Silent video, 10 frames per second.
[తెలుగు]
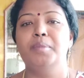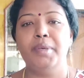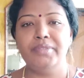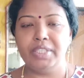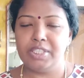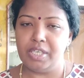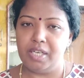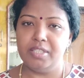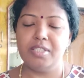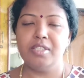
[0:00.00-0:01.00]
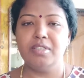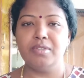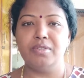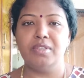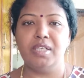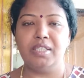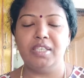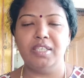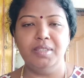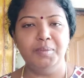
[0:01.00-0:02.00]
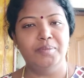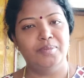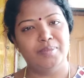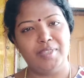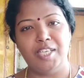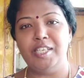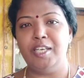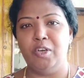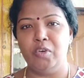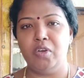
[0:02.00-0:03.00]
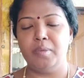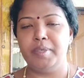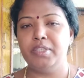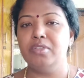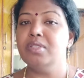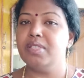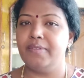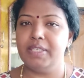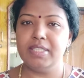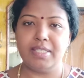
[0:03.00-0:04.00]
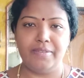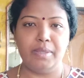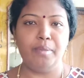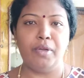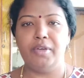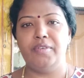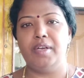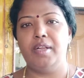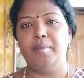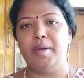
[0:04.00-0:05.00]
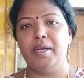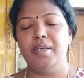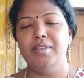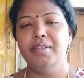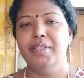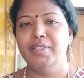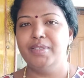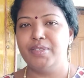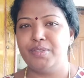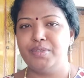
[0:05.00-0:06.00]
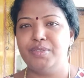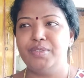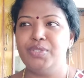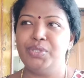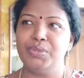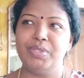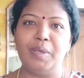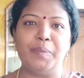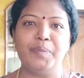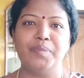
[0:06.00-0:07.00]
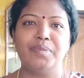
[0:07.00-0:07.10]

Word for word: పర్ఫెక్ట్ ఛాలెంజ్ తీసుకుంటున్నాను కనుక అన్నీ కౌంట్లోకి పెట్టుకొని సెవెంటీ సెవెన్ పాయింట్ వన్ అనమాట సో చూద్దాం